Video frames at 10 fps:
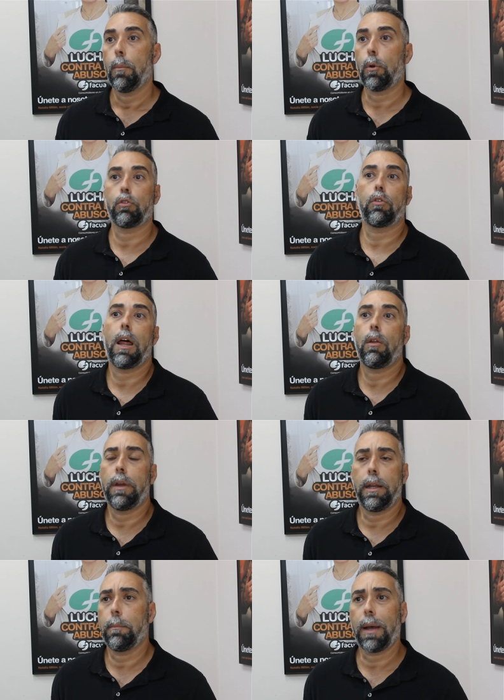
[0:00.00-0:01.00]
Por otro
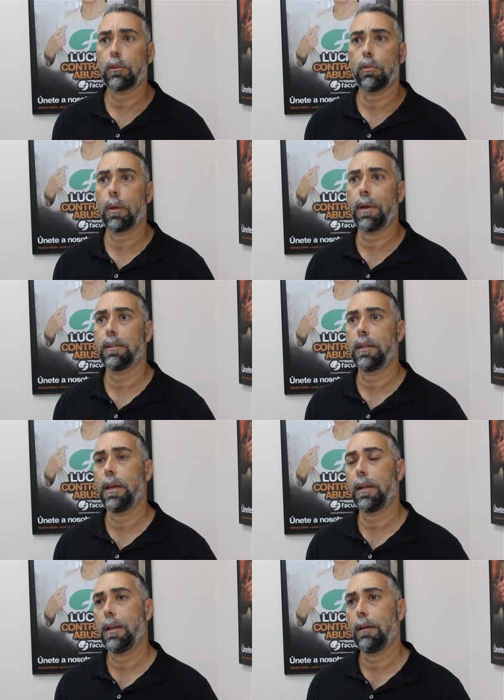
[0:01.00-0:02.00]
lado, el impacto que va a
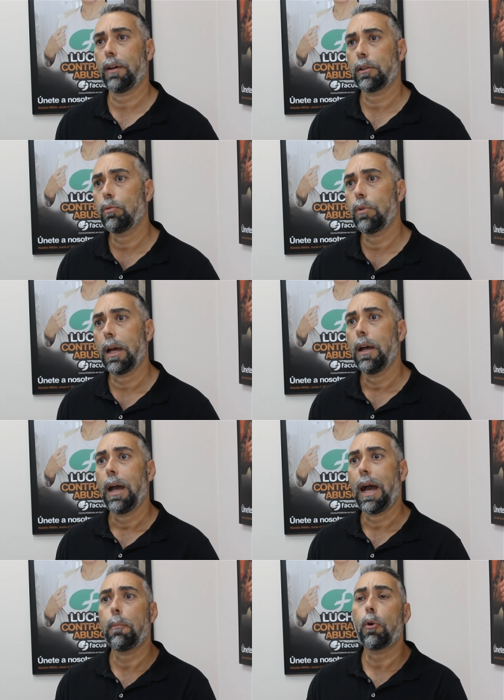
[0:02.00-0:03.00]
tener en la
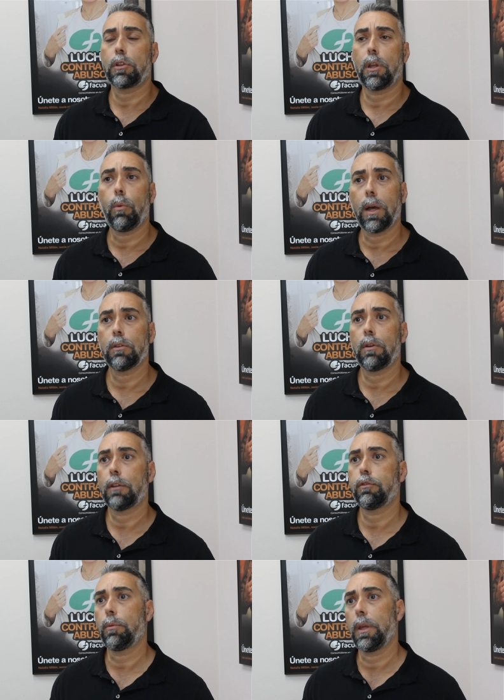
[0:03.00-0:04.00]
factura, amortiguando
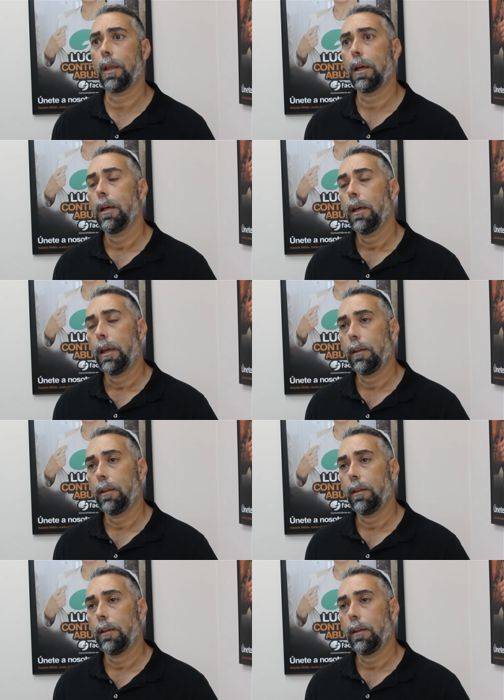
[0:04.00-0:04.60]
la subida,